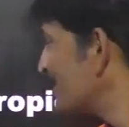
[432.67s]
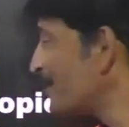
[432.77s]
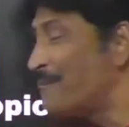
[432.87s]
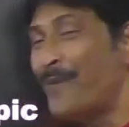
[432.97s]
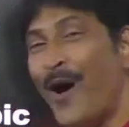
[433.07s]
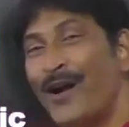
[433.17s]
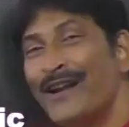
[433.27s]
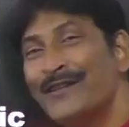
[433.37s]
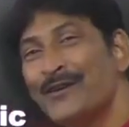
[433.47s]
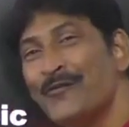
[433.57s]
तो
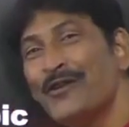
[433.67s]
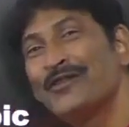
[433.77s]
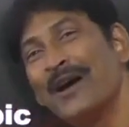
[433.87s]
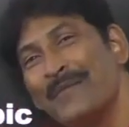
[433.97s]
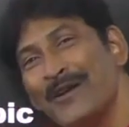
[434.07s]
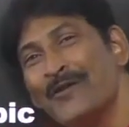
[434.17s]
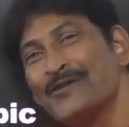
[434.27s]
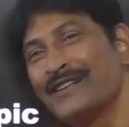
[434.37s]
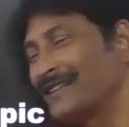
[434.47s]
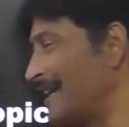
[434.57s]
पॉली तो वो तभी हो
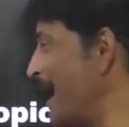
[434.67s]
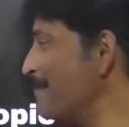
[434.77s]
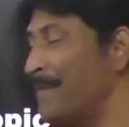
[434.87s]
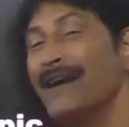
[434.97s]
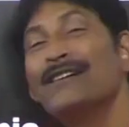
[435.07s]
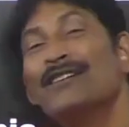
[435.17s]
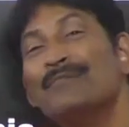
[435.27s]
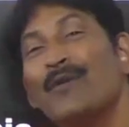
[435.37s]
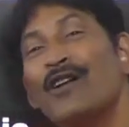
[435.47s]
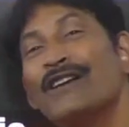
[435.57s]
सकता है
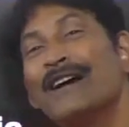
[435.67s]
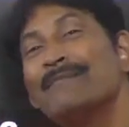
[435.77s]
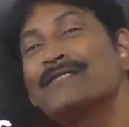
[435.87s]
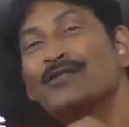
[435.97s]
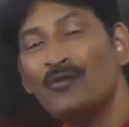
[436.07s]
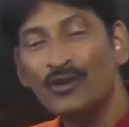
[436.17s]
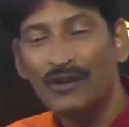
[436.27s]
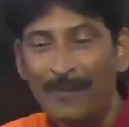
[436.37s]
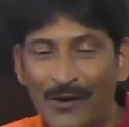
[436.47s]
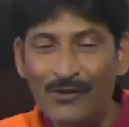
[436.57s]
पॉलीगमस तो वो
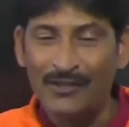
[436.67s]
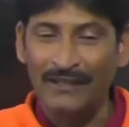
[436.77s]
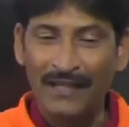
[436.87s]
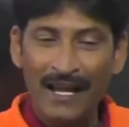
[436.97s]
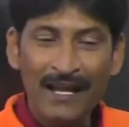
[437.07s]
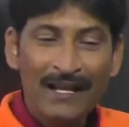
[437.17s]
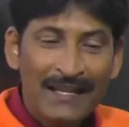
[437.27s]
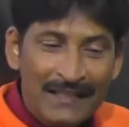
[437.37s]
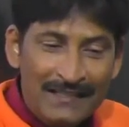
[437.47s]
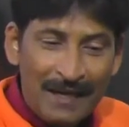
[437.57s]
तभी हो सकता है
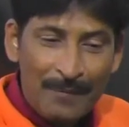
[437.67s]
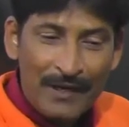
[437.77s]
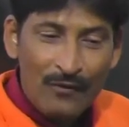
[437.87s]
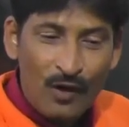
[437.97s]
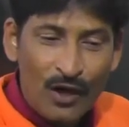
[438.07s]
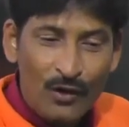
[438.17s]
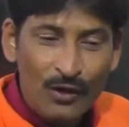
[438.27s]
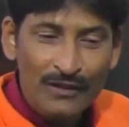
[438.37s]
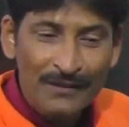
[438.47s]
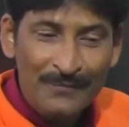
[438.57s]
जबकि वह खुद